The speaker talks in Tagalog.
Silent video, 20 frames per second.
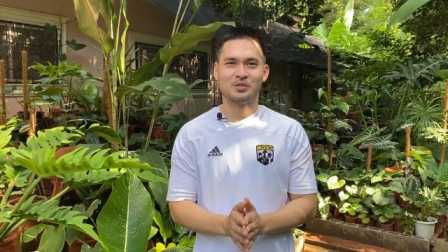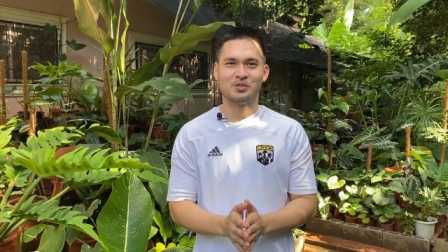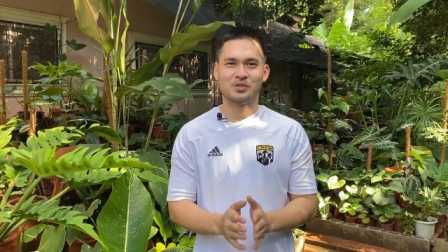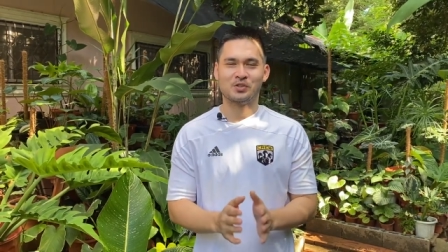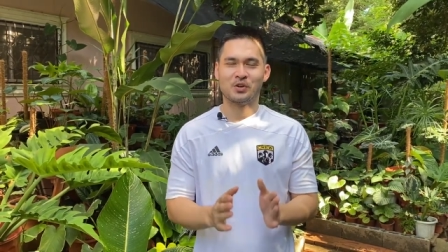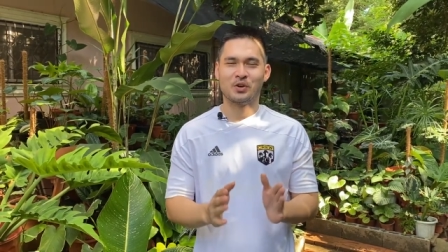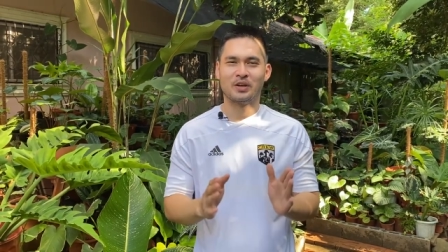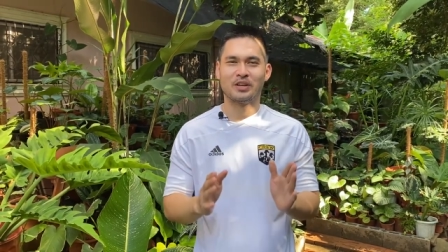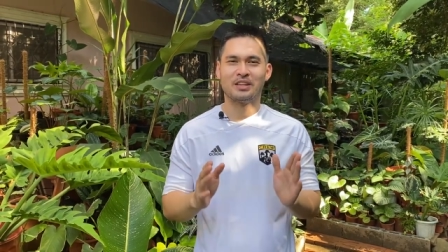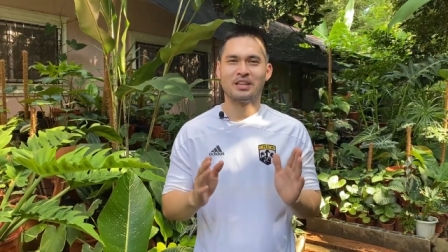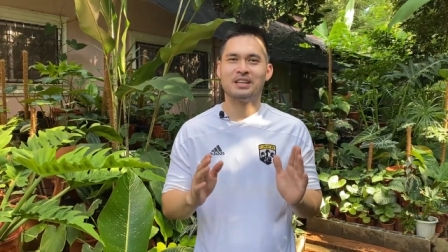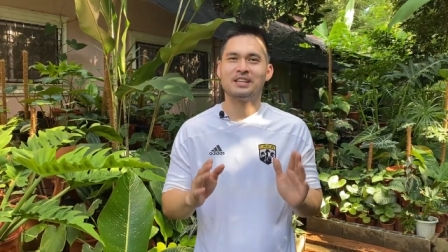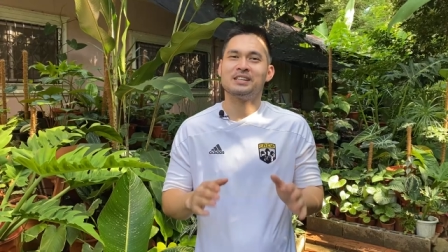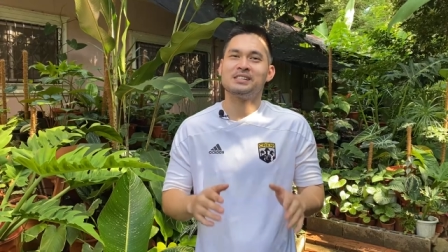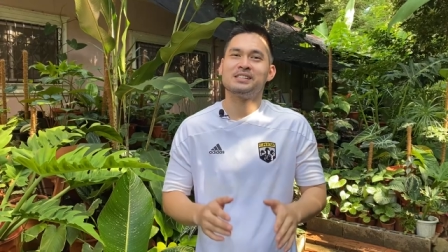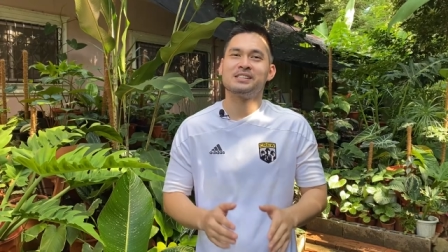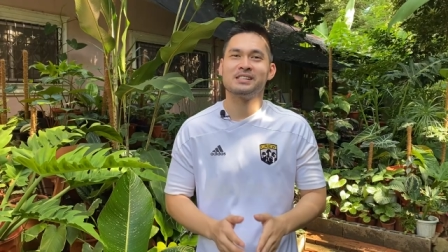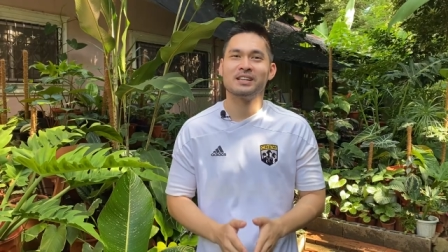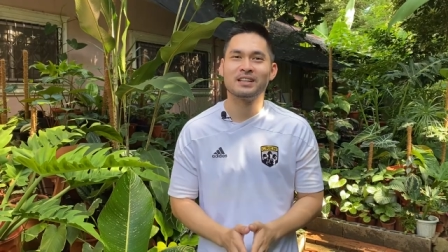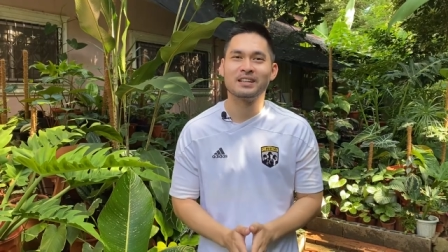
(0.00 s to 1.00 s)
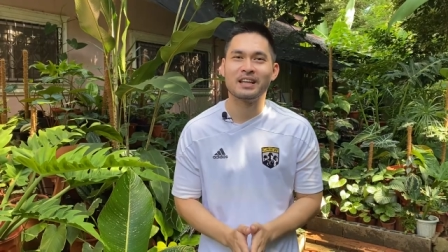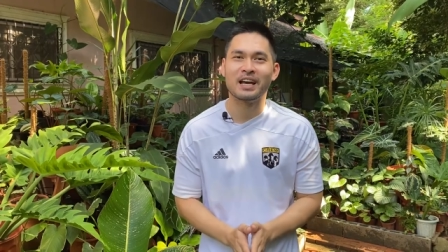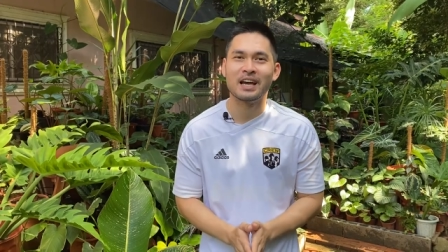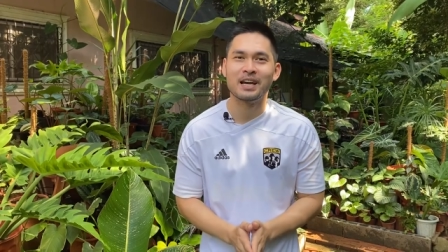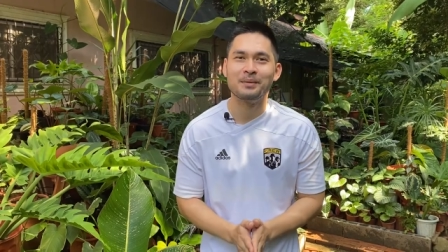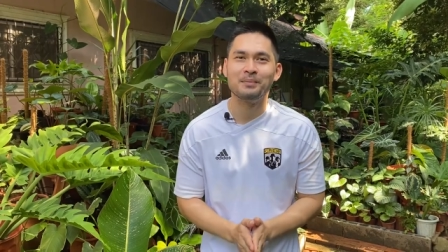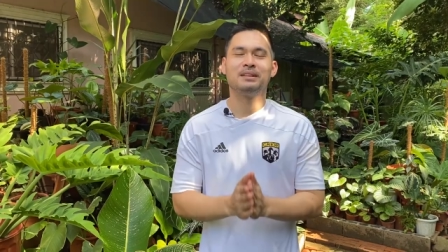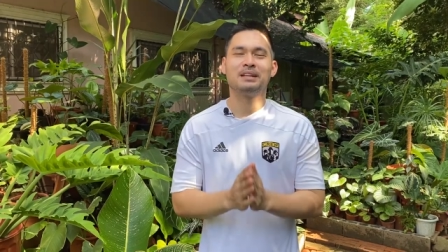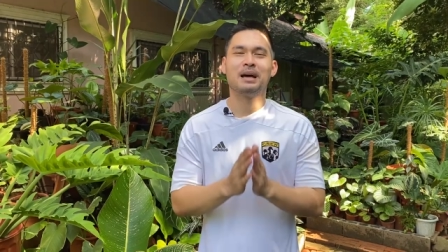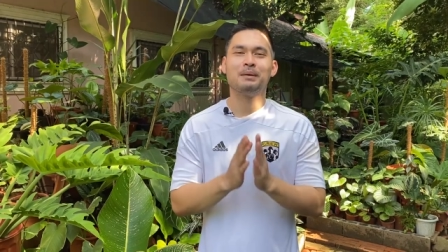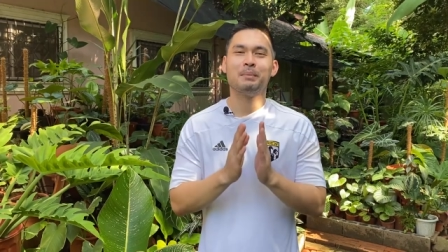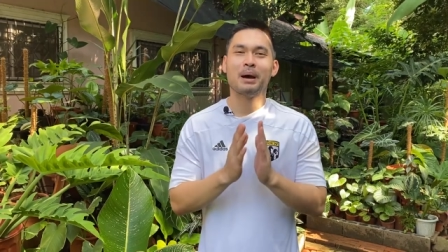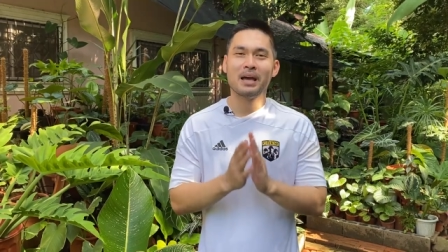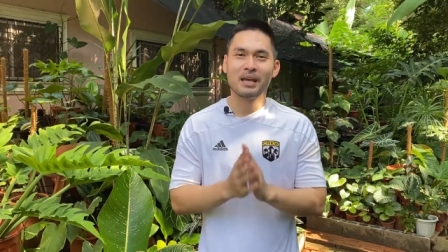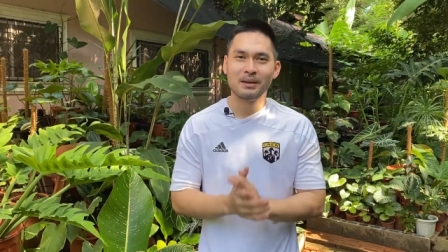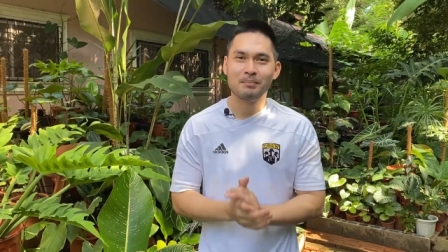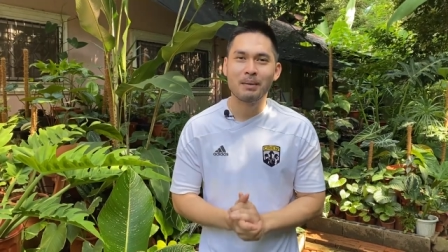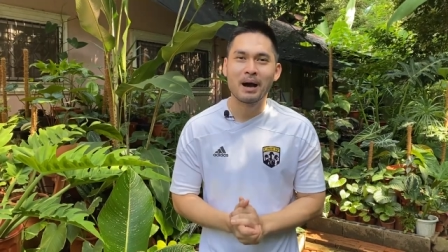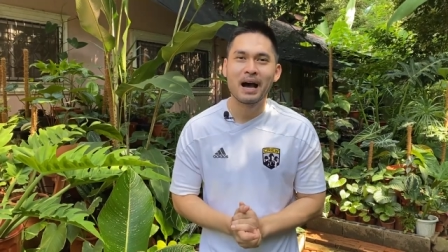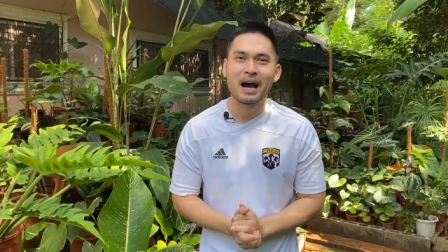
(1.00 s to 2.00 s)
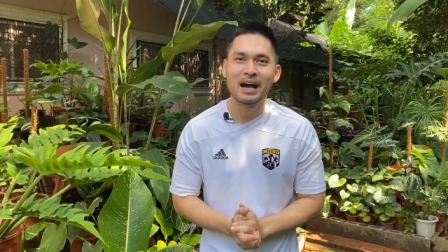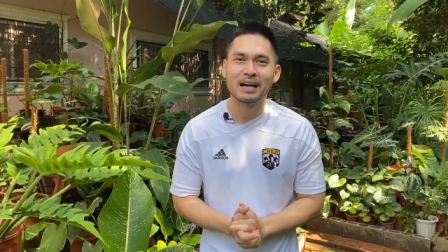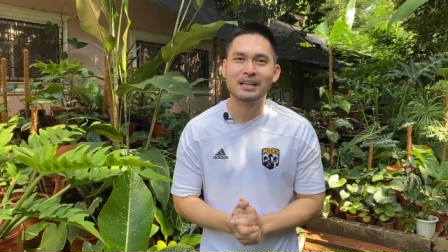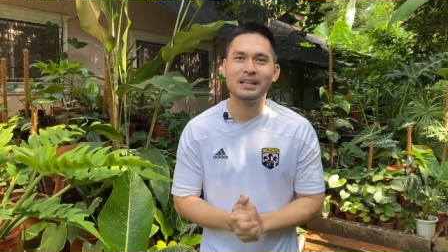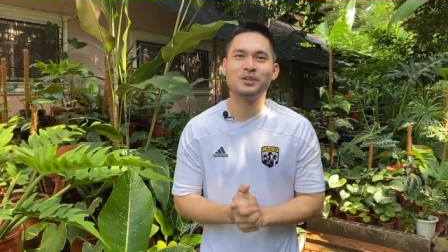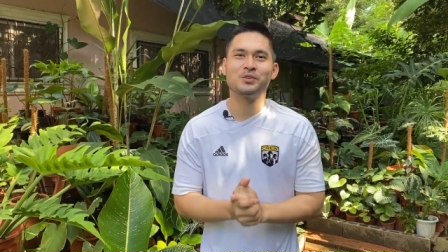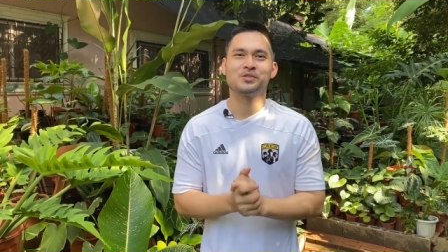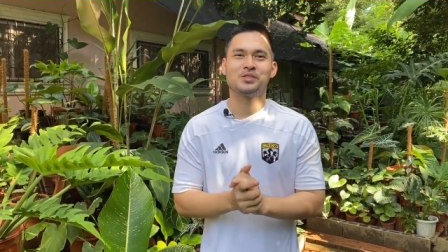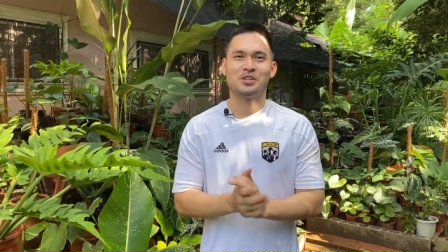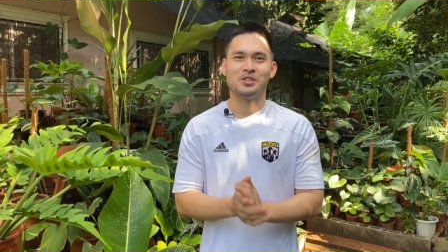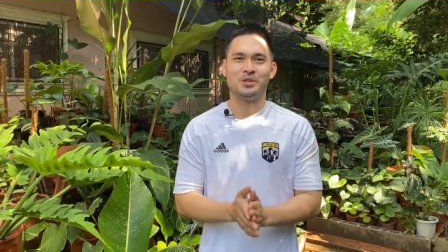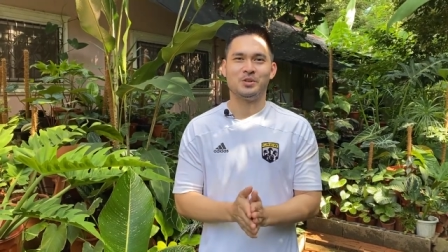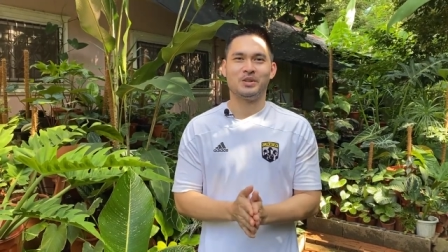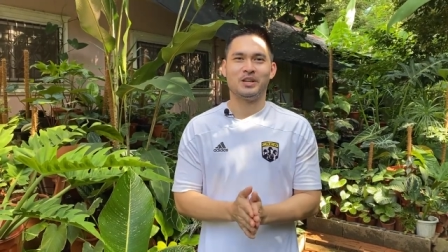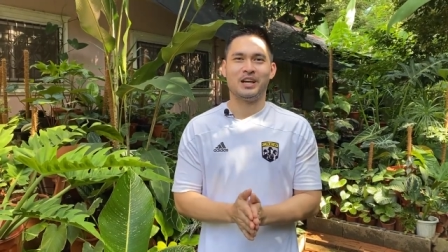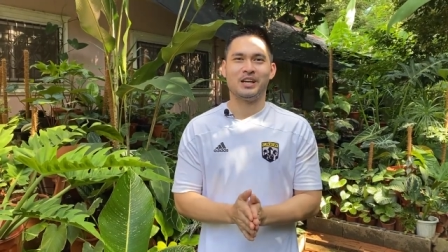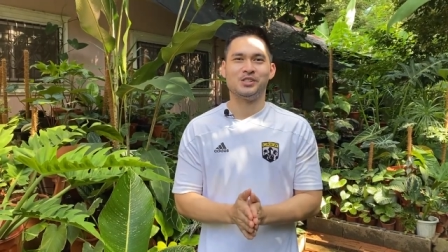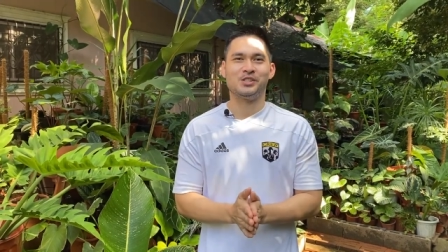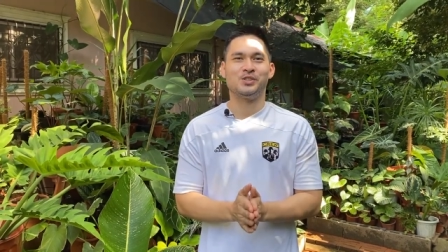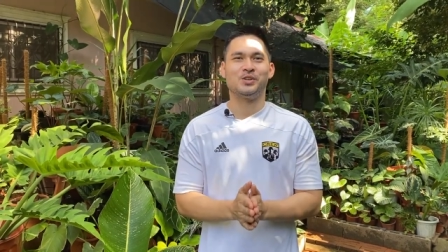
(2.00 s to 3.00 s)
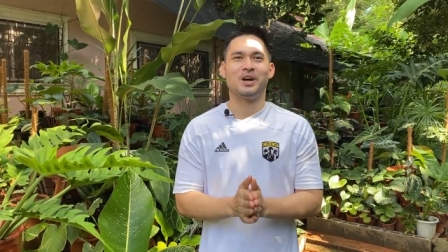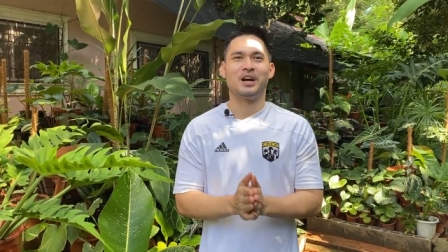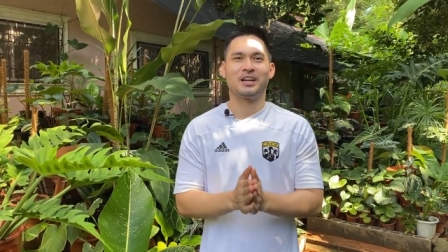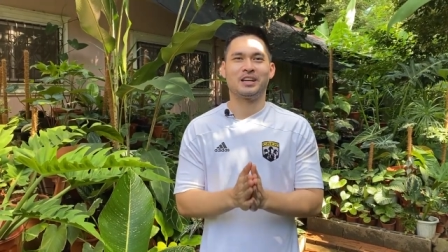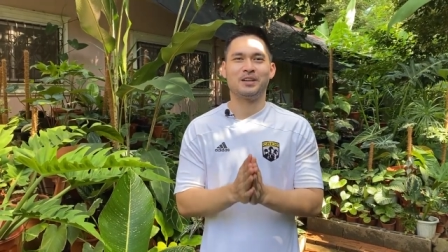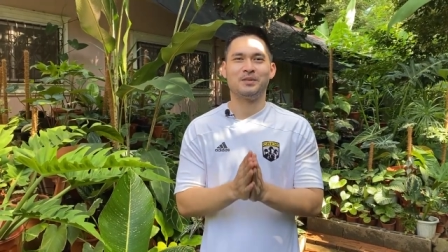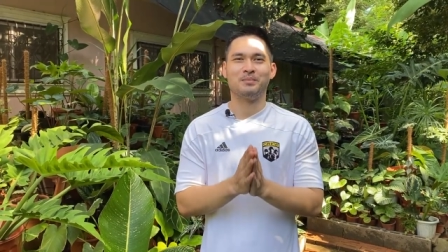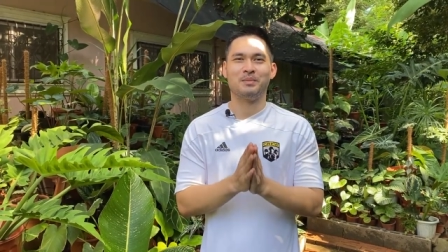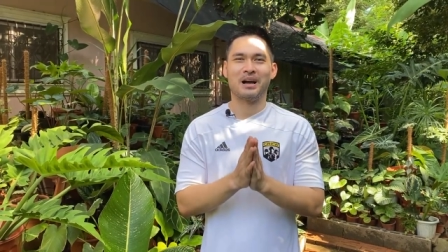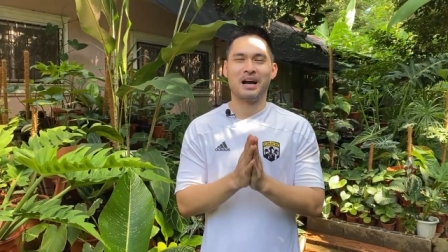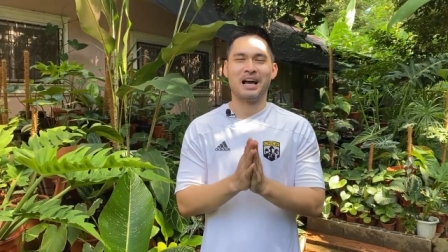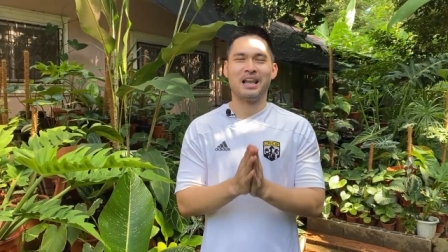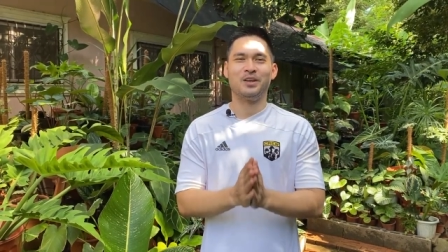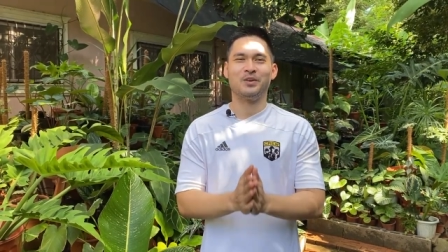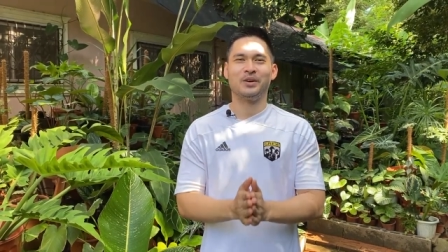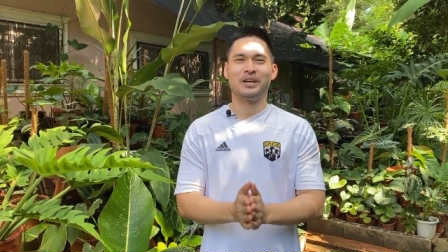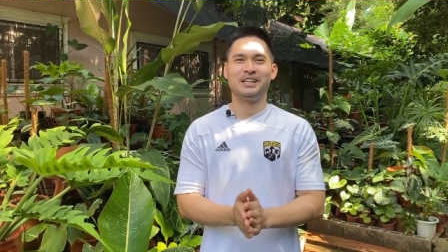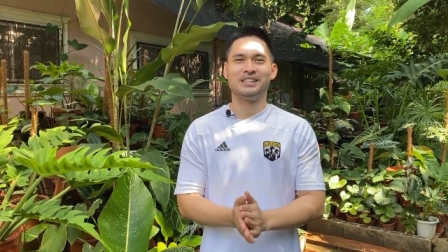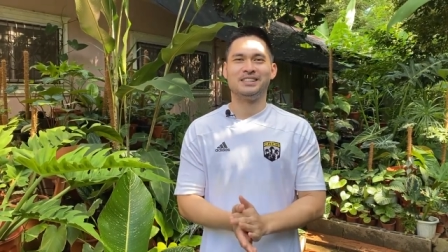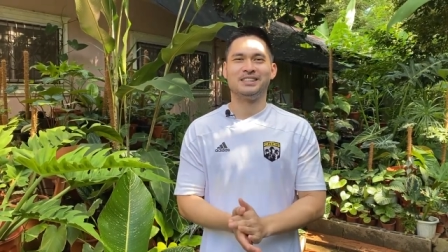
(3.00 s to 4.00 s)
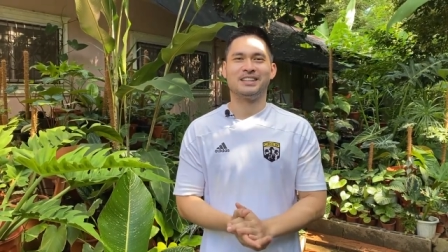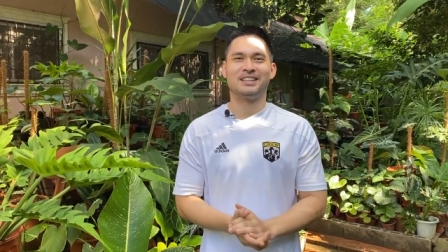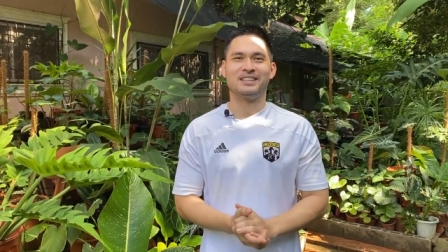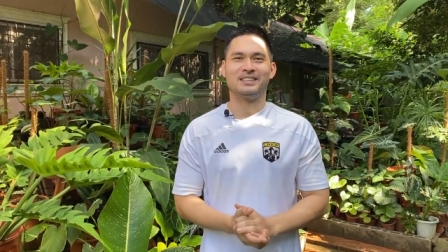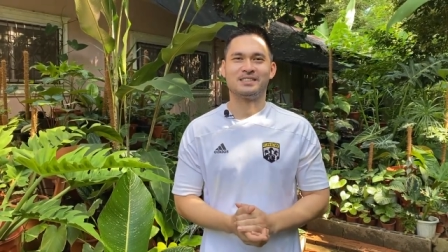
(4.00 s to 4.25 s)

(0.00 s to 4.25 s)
So I think this is the time na maibahagi ko sa inyo guys yung aking mga Alocasia.